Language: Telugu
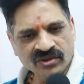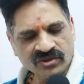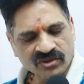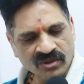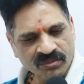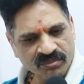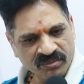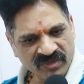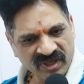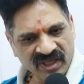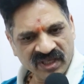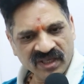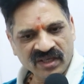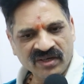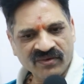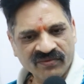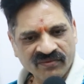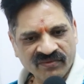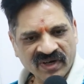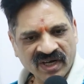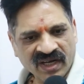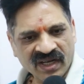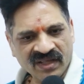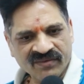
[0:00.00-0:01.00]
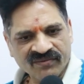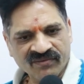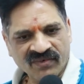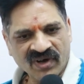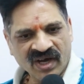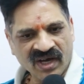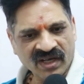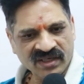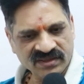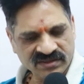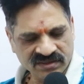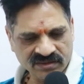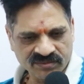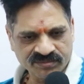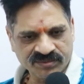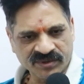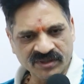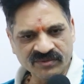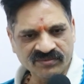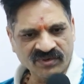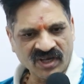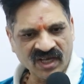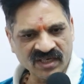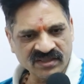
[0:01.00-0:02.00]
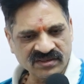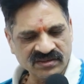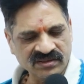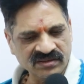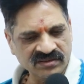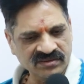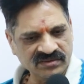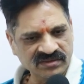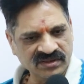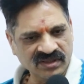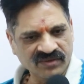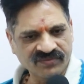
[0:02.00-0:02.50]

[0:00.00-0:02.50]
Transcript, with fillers: సో మీరు ఇవాళ వారసుడు ఇప్పుడు వారసుడు